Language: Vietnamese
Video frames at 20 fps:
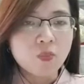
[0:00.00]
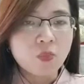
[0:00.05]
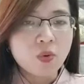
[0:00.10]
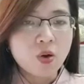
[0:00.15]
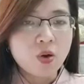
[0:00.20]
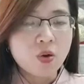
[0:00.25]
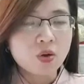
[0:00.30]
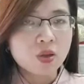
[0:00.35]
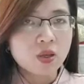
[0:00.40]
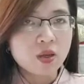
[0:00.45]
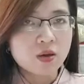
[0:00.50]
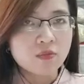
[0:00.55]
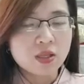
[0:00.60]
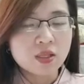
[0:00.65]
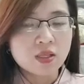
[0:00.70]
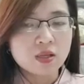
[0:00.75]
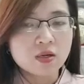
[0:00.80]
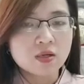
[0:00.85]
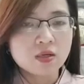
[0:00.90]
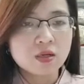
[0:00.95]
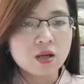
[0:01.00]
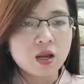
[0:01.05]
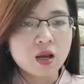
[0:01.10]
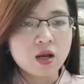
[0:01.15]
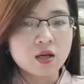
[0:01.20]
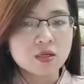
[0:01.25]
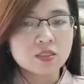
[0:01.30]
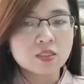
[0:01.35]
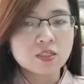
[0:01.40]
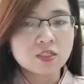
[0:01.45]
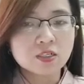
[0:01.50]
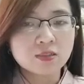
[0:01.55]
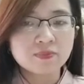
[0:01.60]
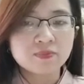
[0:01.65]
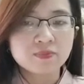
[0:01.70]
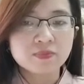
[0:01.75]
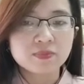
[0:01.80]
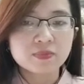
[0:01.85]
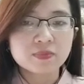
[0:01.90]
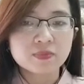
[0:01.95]
hồi à, vết thương ở xương,
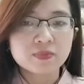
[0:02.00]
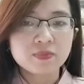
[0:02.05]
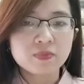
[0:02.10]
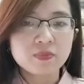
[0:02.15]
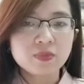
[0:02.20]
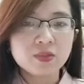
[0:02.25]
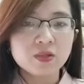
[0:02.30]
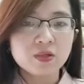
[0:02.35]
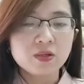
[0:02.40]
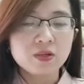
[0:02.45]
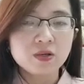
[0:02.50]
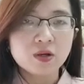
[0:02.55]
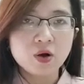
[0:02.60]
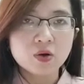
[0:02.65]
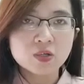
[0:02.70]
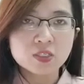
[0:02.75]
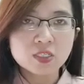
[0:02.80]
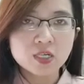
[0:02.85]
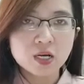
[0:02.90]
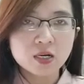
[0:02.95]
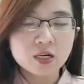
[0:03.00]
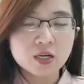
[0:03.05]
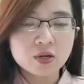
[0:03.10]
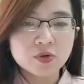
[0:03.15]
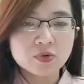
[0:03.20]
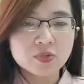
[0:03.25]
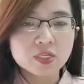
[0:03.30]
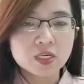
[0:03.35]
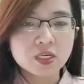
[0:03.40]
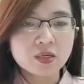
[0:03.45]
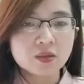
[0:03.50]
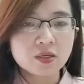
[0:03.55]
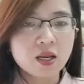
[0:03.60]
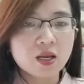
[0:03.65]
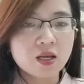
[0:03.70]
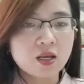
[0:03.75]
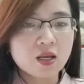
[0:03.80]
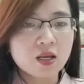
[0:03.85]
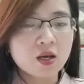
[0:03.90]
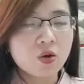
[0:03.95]
hỗ trợ điều trị các
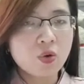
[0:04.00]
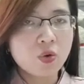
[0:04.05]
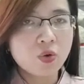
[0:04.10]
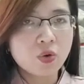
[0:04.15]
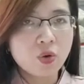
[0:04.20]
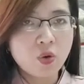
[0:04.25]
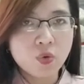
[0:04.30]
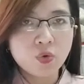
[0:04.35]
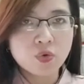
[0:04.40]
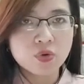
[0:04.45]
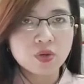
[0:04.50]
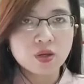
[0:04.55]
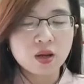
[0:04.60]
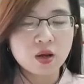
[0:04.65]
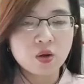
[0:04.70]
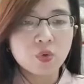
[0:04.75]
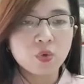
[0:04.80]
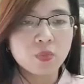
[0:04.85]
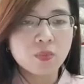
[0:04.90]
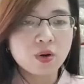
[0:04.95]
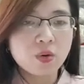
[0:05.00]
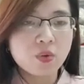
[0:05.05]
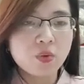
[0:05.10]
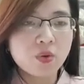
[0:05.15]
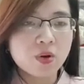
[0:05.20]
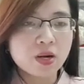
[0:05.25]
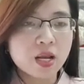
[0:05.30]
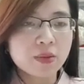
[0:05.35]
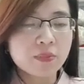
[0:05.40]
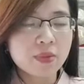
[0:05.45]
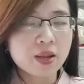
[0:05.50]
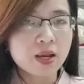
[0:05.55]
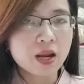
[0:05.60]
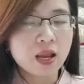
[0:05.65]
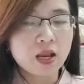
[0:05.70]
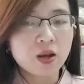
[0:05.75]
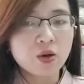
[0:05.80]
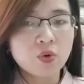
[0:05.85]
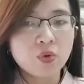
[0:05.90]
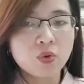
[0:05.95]
khối u như là u bướu, đặc biệt
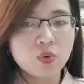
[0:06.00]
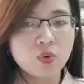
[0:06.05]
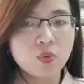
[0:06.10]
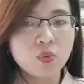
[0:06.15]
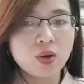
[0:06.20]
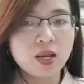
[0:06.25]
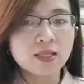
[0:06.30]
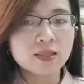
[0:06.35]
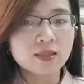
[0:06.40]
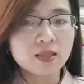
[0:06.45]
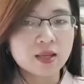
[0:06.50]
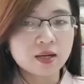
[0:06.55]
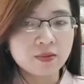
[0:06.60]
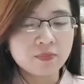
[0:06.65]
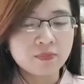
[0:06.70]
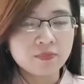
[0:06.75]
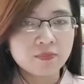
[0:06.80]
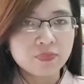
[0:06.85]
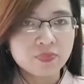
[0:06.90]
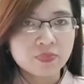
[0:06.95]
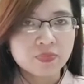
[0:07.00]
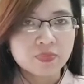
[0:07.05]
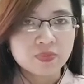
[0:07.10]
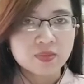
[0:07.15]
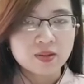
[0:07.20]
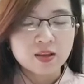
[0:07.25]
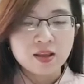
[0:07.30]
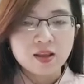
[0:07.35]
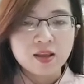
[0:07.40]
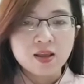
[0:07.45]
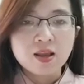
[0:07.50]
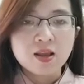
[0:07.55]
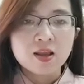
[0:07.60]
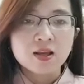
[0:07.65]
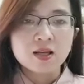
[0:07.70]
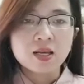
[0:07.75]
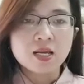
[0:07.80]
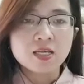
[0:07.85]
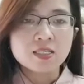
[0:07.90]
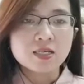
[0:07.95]
là khối u lành tính,
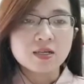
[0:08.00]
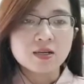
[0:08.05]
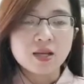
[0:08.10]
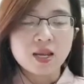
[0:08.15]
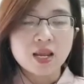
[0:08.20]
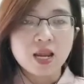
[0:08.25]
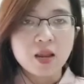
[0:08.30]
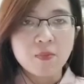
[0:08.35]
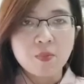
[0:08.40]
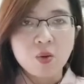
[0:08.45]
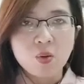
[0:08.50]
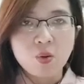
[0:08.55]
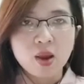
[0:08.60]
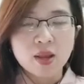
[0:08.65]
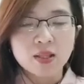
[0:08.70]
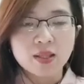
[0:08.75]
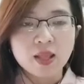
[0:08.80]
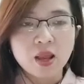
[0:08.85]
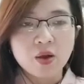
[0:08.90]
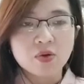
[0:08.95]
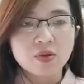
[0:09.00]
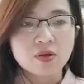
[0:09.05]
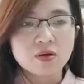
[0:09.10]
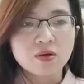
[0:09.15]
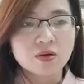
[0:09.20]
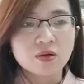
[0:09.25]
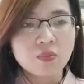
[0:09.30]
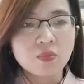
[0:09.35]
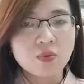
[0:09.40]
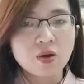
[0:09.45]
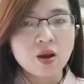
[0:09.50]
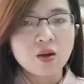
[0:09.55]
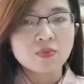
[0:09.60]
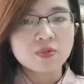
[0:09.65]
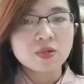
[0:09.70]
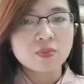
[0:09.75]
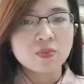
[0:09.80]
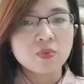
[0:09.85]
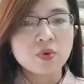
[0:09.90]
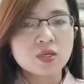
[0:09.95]
Cây xương khỉ là một loại thảo dược đóng góp
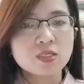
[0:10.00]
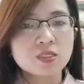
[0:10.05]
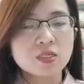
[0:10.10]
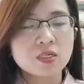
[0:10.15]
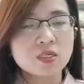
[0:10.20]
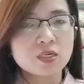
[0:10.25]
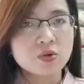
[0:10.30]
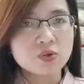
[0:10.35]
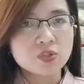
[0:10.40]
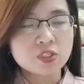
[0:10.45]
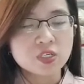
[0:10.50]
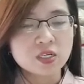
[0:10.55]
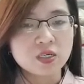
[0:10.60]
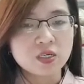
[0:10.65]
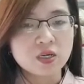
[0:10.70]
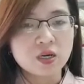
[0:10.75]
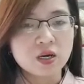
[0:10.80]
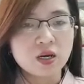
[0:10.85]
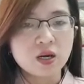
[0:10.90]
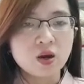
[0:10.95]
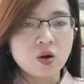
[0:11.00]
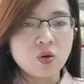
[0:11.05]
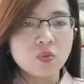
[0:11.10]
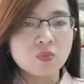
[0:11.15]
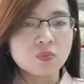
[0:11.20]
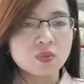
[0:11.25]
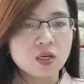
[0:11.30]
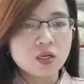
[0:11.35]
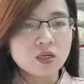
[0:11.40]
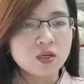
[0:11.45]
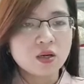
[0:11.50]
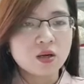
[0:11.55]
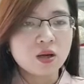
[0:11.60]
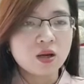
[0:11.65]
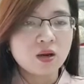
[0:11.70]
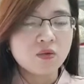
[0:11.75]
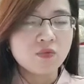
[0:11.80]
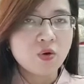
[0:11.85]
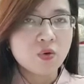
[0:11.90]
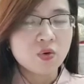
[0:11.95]
trong quá trình điều trị à, ung thư
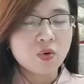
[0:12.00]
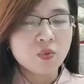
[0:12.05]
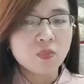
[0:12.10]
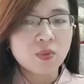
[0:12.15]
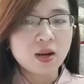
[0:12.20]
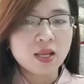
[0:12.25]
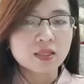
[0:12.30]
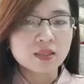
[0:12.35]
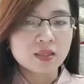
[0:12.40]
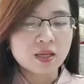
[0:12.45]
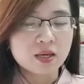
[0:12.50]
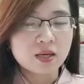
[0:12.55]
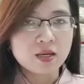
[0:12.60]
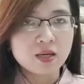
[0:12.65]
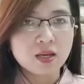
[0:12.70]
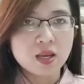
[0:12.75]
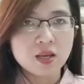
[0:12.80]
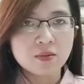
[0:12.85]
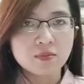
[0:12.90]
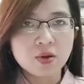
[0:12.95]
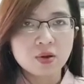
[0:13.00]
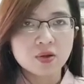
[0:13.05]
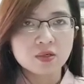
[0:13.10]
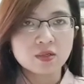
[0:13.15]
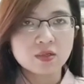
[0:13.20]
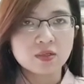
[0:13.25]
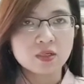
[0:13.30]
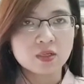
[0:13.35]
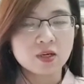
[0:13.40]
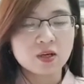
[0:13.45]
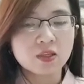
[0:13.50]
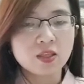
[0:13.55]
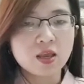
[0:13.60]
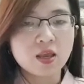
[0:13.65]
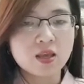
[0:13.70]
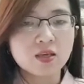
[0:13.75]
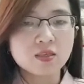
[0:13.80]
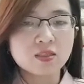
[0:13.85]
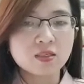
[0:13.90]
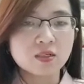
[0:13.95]
à, vô cùng lành tính nên mọi người có
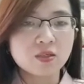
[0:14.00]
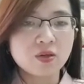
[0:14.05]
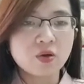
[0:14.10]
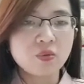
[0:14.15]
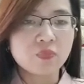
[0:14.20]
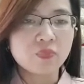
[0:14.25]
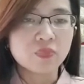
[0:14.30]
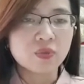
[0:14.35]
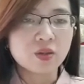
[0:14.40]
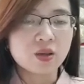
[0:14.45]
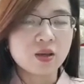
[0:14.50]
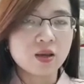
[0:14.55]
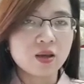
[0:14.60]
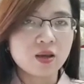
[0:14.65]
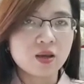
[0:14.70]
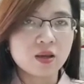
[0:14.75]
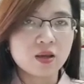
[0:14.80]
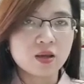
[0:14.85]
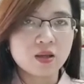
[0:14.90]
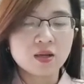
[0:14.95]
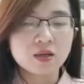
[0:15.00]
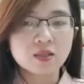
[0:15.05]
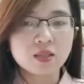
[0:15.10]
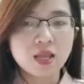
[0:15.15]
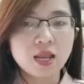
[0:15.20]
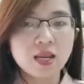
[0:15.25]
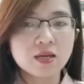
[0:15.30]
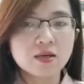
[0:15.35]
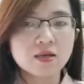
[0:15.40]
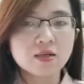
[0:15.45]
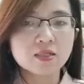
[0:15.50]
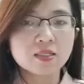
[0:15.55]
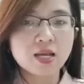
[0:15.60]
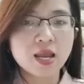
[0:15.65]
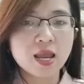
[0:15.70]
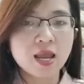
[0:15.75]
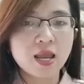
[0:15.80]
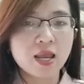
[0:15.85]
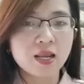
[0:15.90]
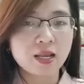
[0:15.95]
thể sử dụng à, thay nước
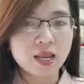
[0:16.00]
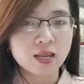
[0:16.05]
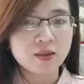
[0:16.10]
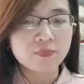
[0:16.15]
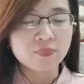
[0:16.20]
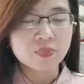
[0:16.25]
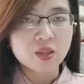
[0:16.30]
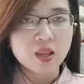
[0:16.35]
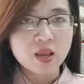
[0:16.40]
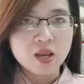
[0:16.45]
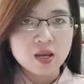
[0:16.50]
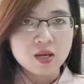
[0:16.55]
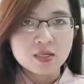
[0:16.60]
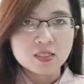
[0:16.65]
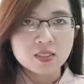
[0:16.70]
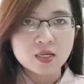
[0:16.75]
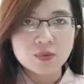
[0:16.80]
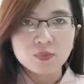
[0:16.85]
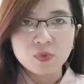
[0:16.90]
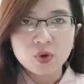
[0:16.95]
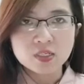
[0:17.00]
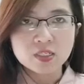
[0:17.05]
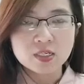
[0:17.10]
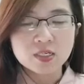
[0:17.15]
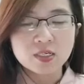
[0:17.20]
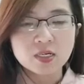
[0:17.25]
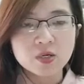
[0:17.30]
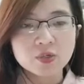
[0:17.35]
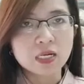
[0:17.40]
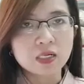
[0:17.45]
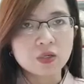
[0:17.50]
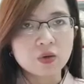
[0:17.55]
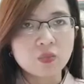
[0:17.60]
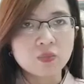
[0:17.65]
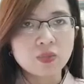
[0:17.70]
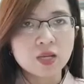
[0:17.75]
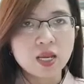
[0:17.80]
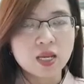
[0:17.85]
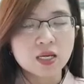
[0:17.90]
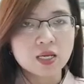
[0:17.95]
trà hàng ngày. Trong quá trình điều trị
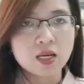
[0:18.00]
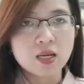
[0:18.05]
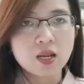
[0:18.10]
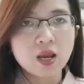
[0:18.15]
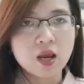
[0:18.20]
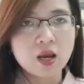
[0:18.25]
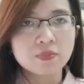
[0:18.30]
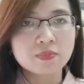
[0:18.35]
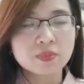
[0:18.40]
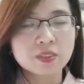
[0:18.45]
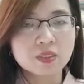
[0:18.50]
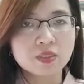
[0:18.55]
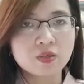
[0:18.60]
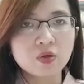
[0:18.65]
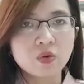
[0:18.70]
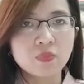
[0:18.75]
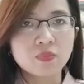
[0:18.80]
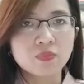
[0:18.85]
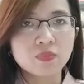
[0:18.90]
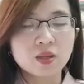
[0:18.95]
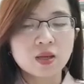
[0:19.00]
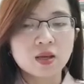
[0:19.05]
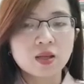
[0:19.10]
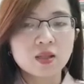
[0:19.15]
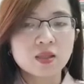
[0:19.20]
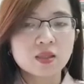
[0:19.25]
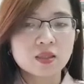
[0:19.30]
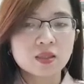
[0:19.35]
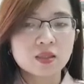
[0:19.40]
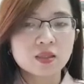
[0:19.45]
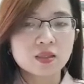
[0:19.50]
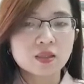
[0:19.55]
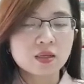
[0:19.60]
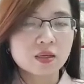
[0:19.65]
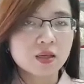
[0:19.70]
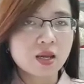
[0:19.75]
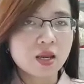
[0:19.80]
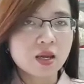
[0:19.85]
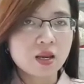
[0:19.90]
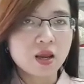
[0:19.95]
bệnh thì người bệnh cũng nên kết hợp sử dụng
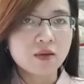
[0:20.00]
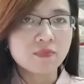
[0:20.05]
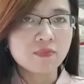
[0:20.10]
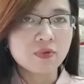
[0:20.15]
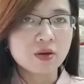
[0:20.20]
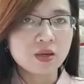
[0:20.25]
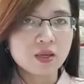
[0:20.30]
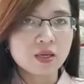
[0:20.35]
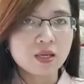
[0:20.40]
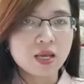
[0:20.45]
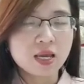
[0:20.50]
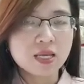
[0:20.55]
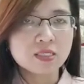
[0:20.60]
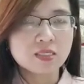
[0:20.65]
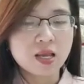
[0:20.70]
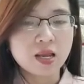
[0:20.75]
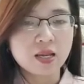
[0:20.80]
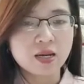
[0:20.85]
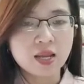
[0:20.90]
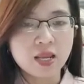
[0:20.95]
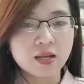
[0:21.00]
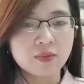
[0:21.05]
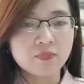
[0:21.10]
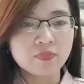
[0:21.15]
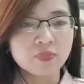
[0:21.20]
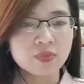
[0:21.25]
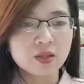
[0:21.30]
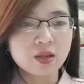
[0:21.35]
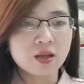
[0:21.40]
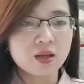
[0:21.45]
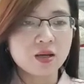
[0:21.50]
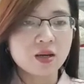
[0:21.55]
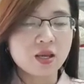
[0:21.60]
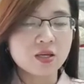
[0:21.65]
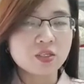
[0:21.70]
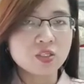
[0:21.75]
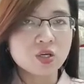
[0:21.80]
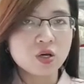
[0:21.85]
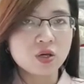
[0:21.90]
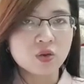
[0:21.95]
à, kết hợp với cây xạ
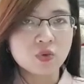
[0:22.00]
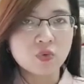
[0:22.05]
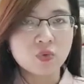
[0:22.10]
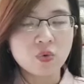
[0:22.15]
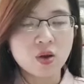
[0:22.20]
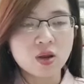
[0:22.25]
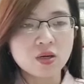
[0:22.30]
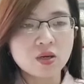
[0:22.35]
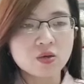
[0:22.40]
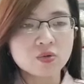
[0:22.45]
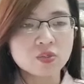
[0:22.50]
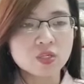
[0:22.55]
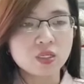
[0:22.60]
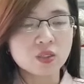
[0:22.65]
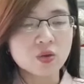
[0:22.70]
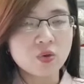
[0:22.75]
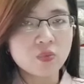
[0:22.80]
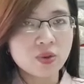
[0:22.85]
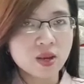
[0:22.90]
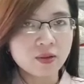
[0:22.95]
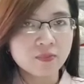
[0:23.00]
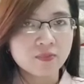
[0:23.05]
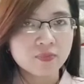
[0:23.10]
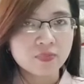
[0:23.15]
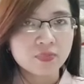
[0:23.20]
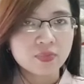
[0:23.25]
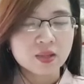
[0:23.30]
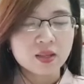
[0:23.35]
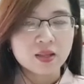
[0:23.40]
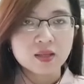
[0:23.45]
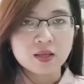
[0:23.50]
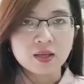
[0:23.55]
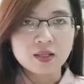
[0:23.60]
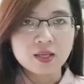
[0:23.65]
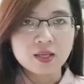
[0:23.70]
đen à, để cho hiệu quả điều trị tốt nhất.